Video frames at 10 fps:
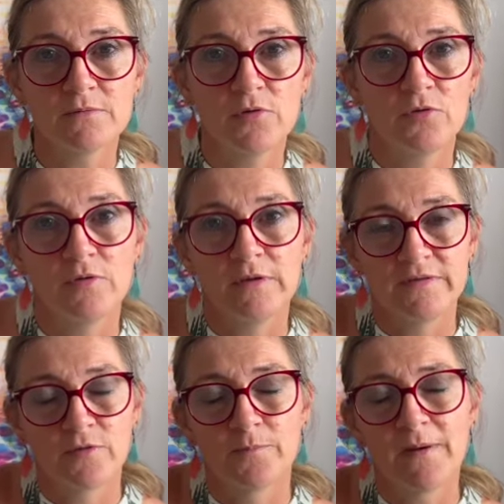
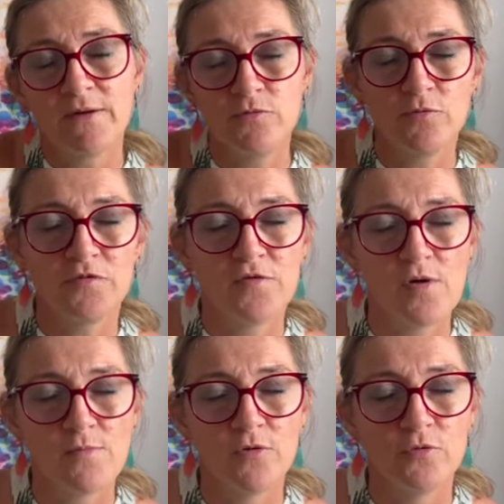Ils n'ont pas une
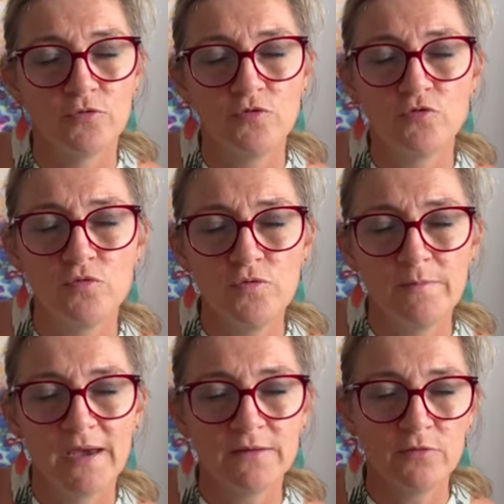forme du tout
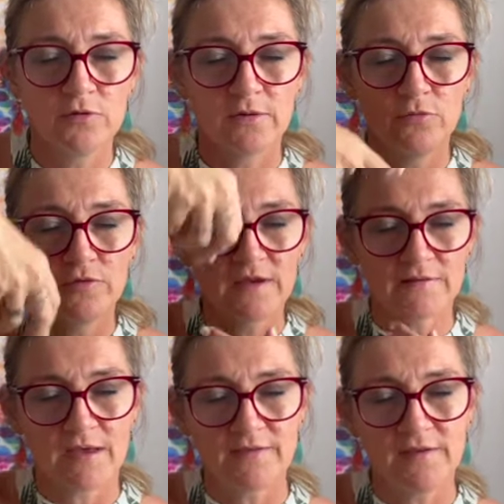humaine, une,
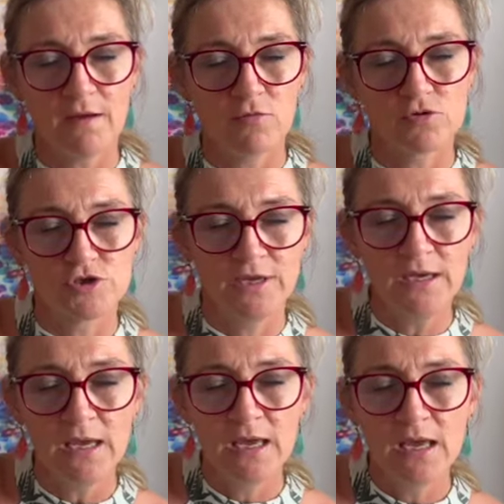tête assez
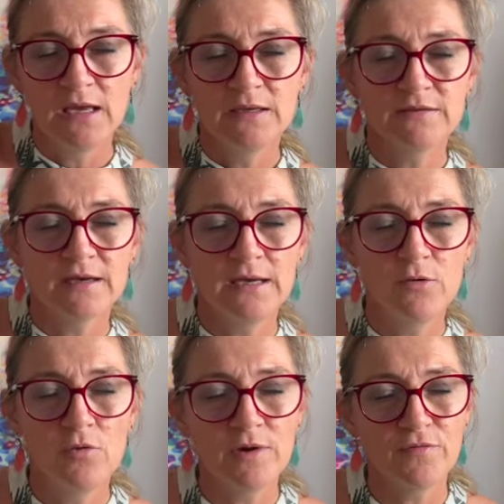allongée, très
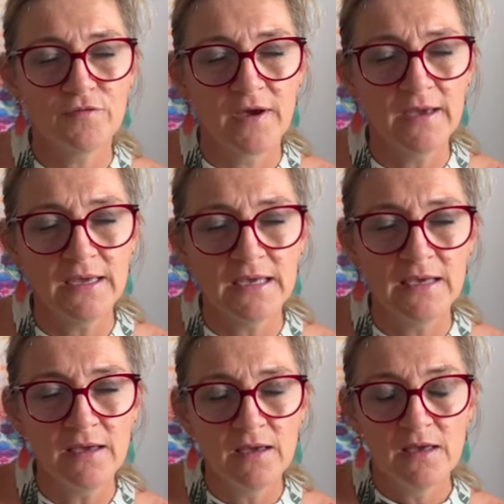long et fin,
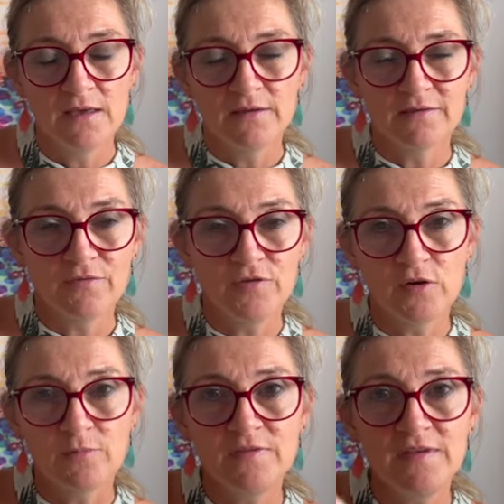et ça fait
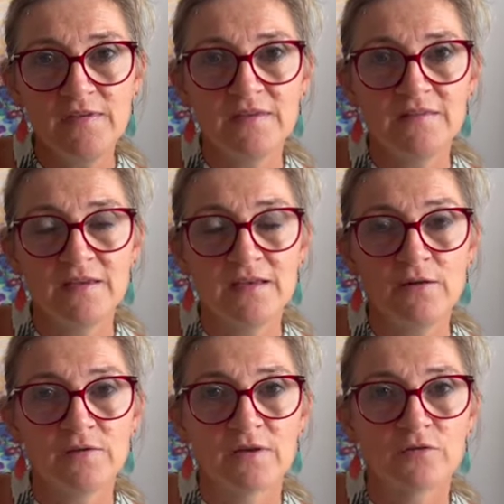comme s'ils
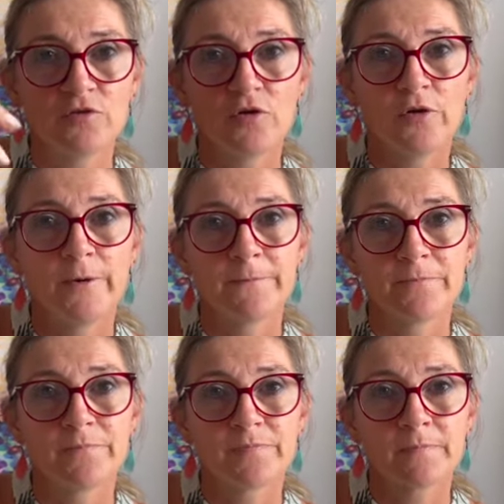étaient dans
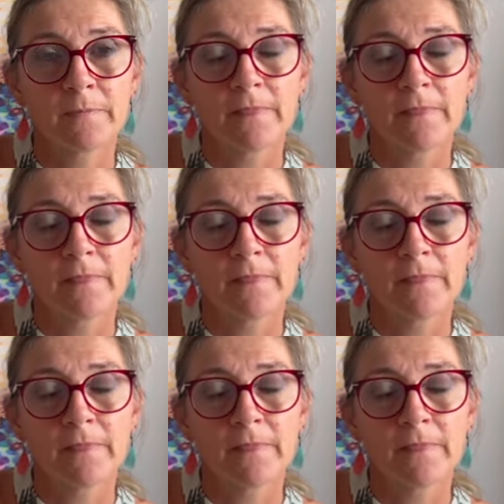un